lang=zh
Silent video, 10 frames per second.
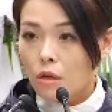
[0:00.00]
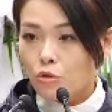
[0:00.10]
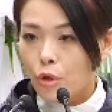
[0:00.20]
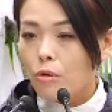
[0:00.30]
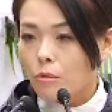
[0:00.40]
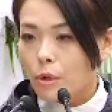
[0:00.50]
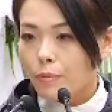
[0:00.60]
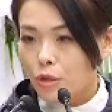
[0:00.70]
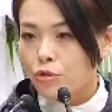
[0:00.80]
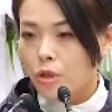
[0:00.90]
所以，我们
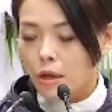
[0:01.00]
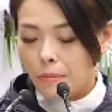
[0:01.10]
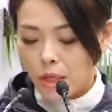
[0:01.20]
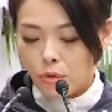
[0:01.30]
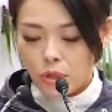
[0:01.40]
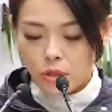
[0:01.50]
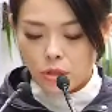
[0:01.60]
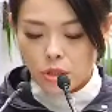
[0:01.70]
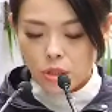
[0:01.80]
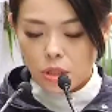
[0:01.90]
必须要面对的
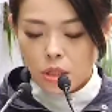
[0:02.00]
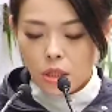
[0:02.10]
是，